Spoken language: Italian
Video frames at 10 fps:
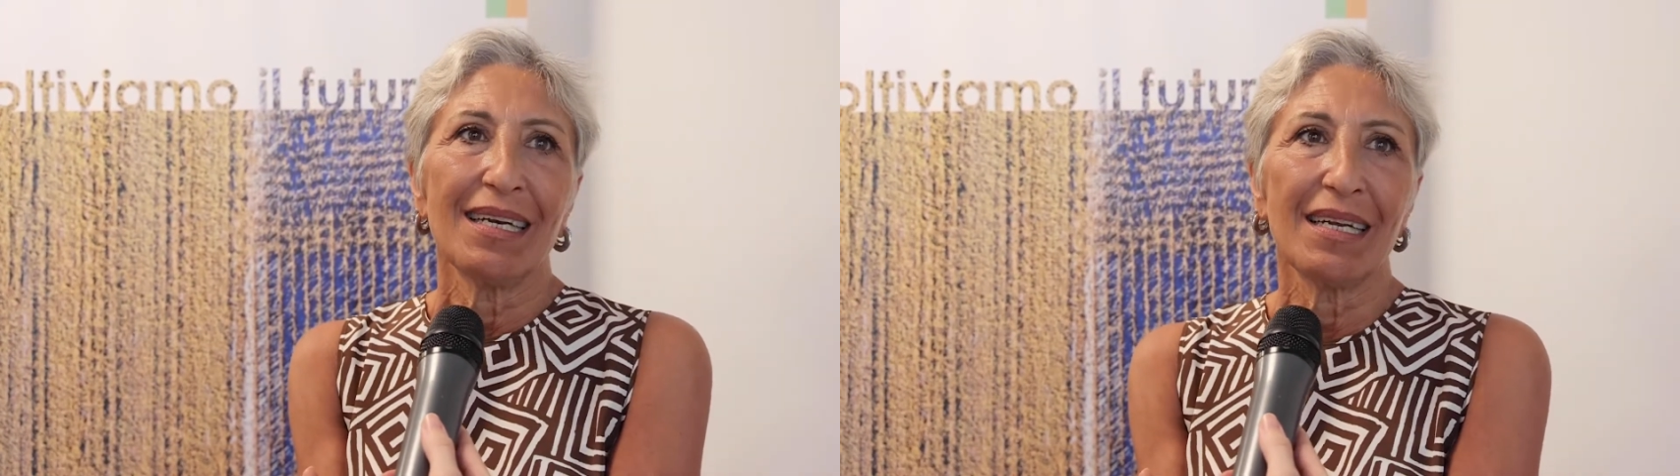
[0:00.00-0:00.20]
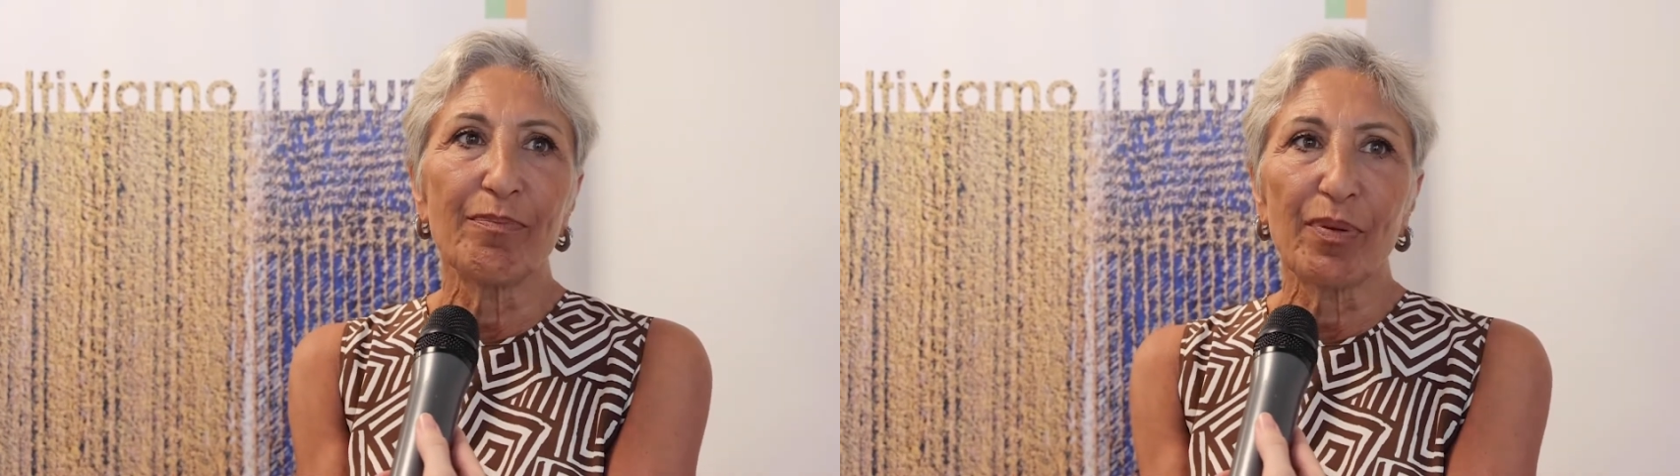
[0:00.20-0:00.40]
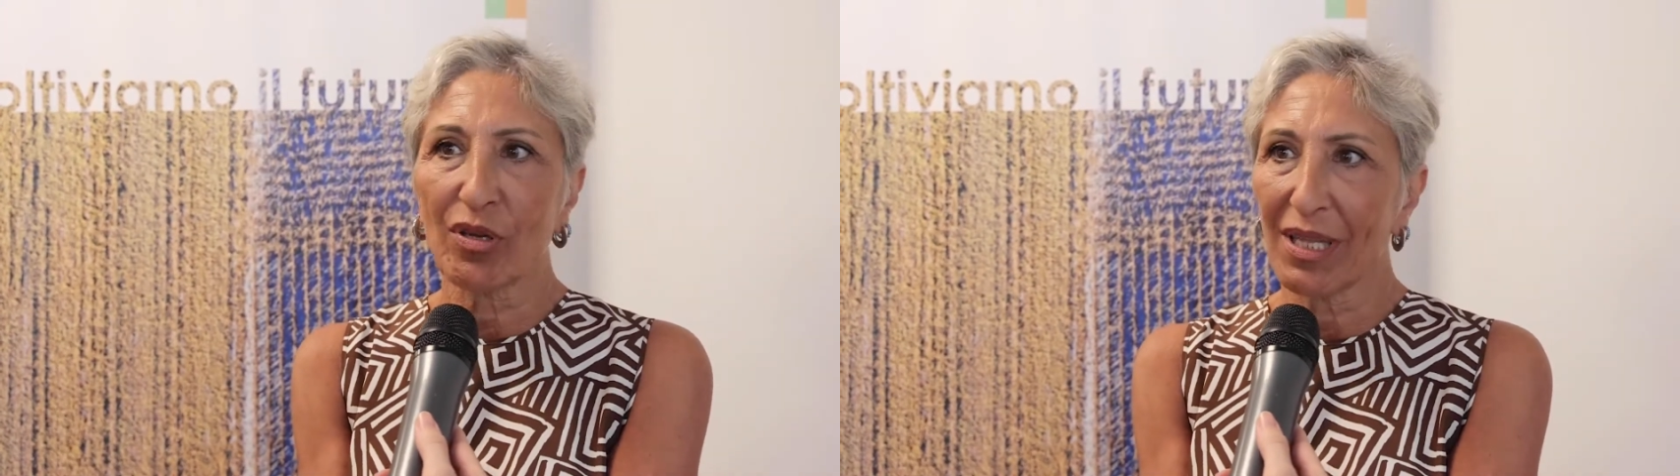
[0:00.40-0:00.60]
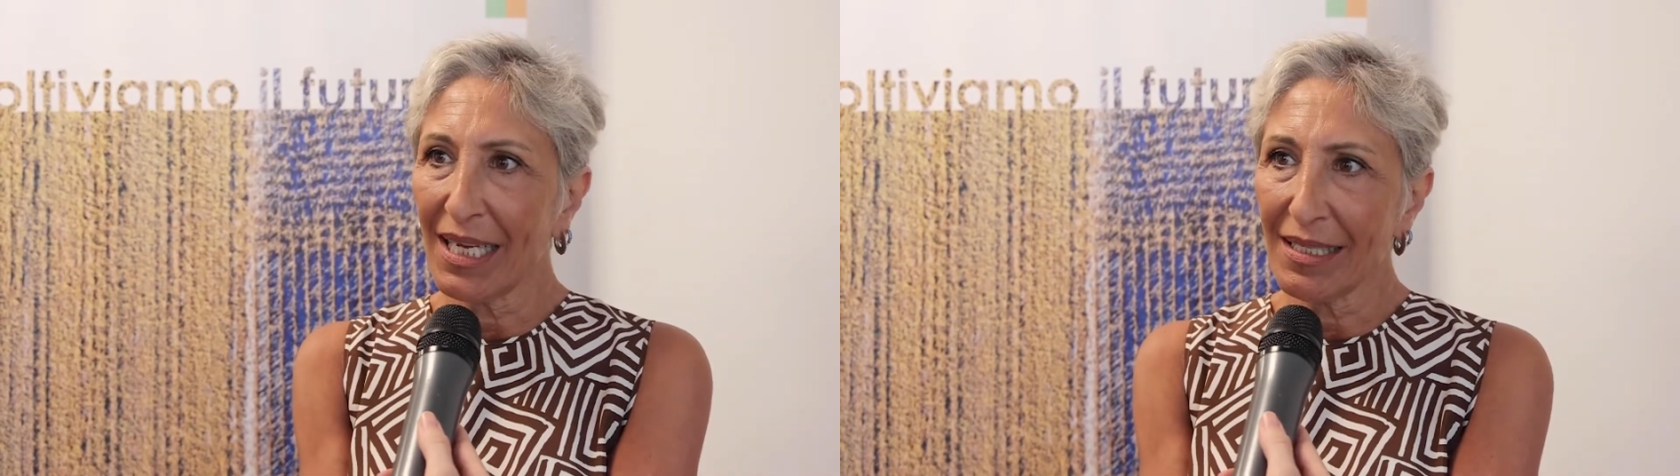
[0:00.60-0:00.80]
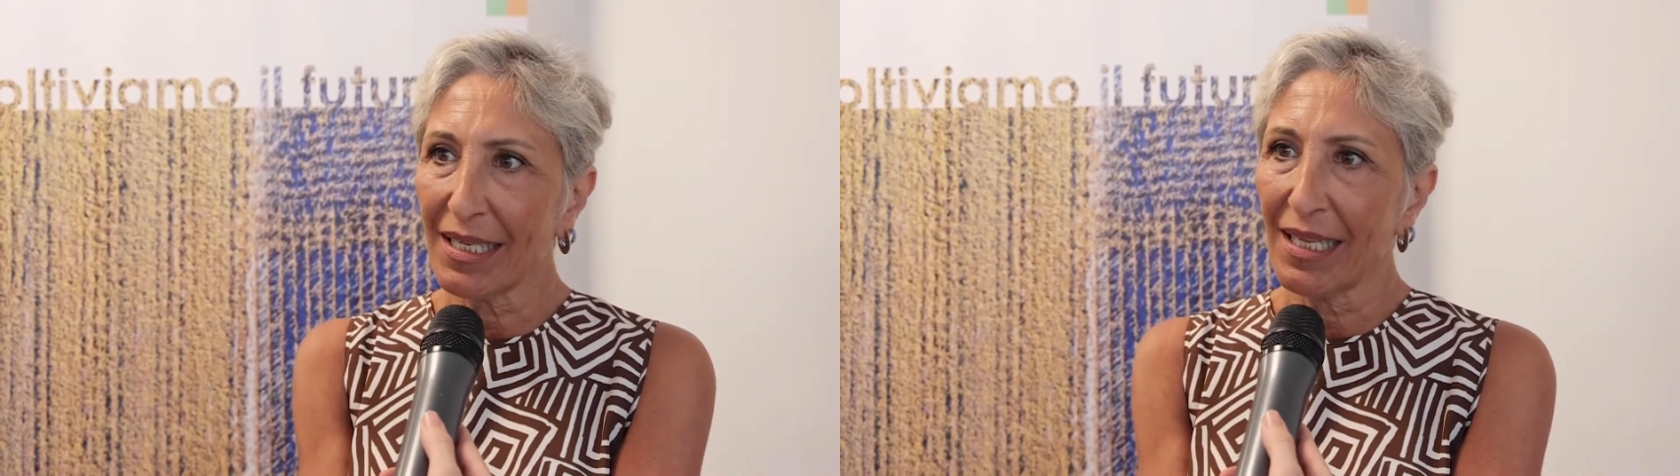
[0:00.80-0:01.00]

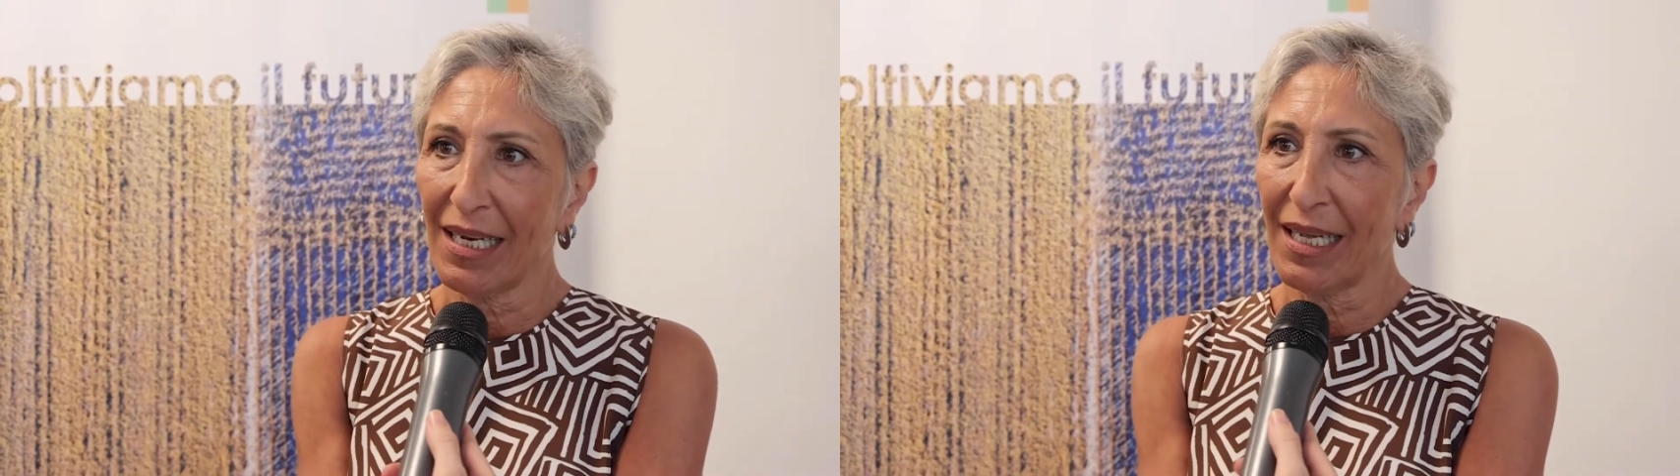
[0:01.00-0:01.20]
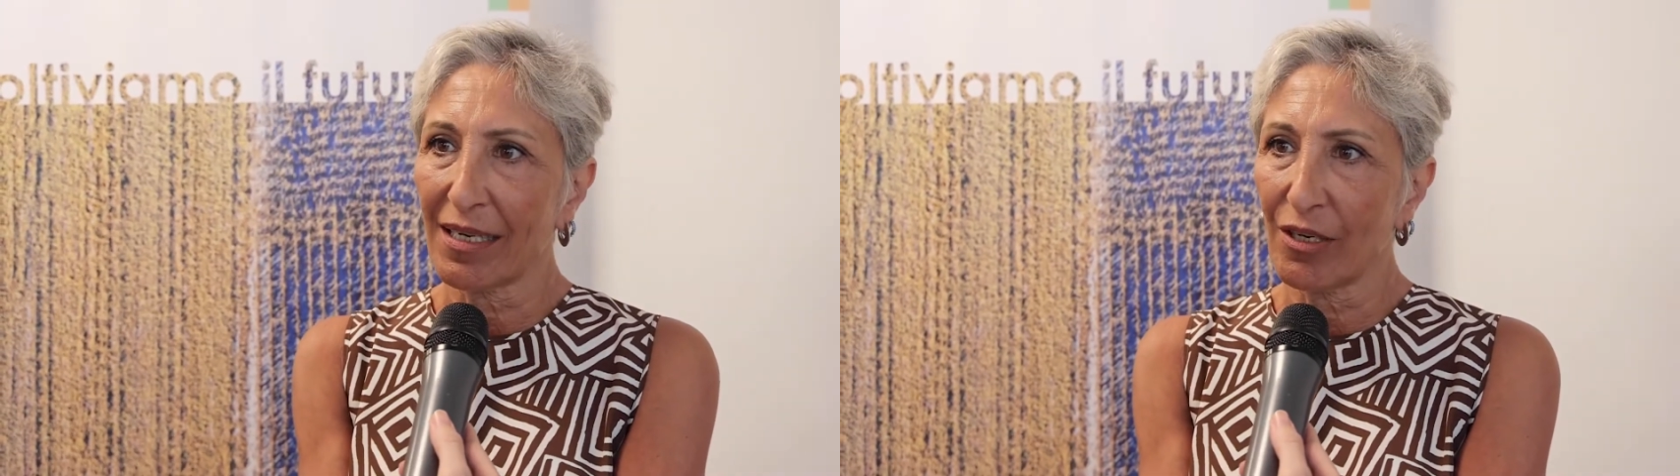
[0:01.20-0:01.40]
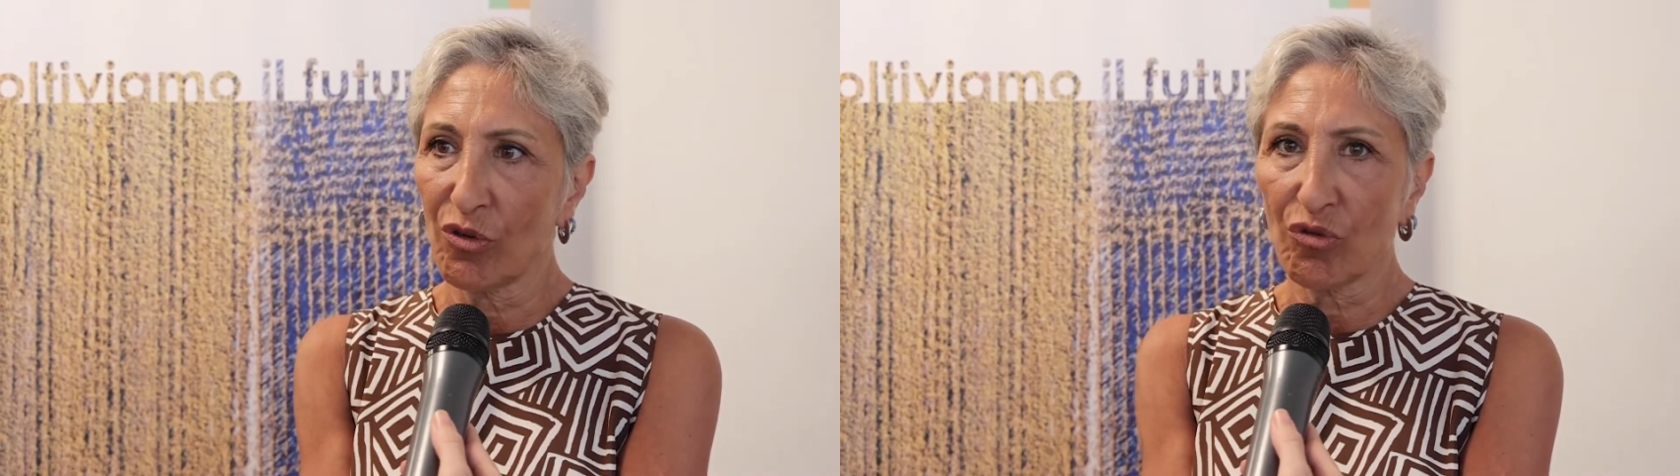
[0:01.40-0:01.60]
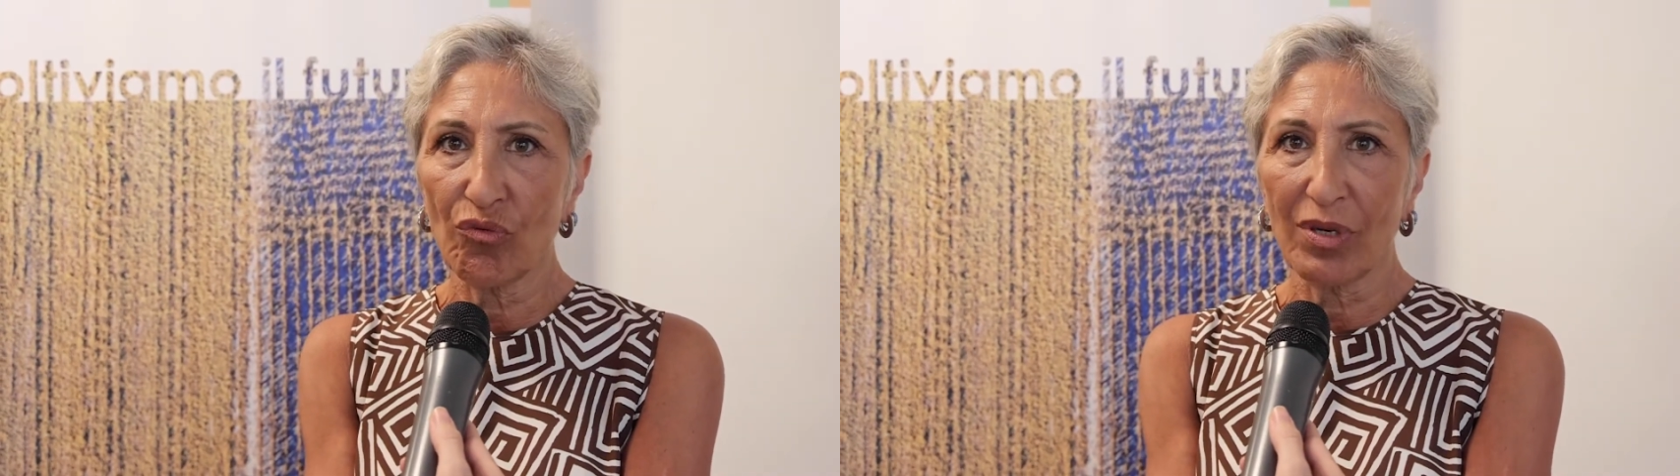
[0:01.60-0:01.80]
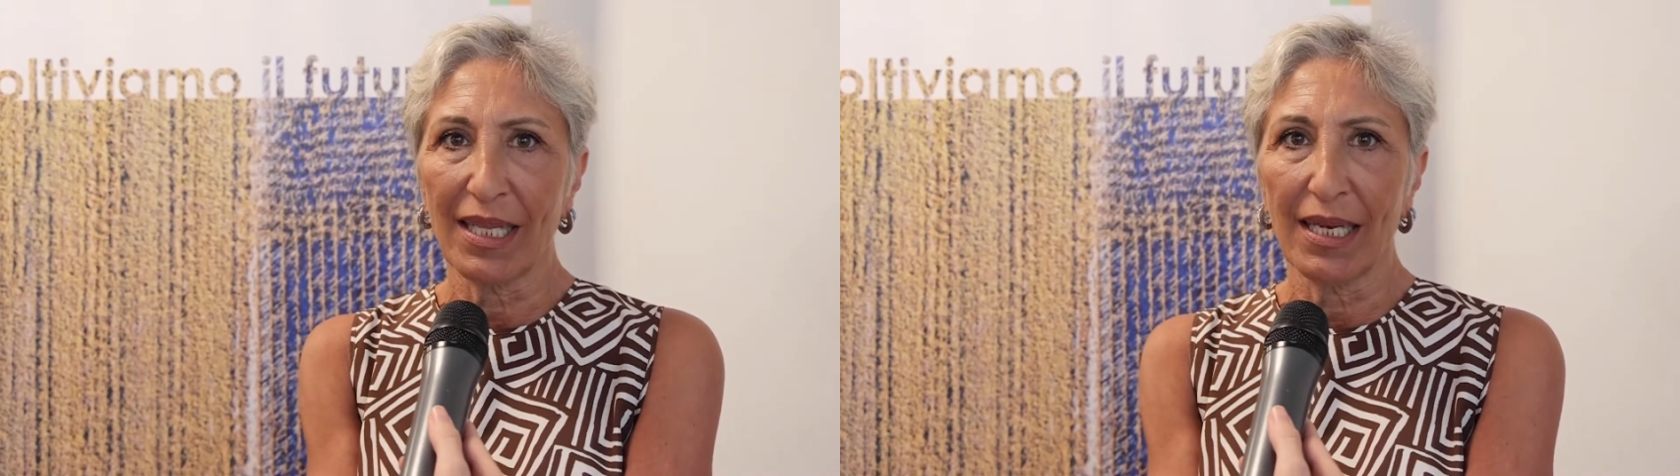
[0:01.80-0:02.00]
l'importanza dell'agricoltura e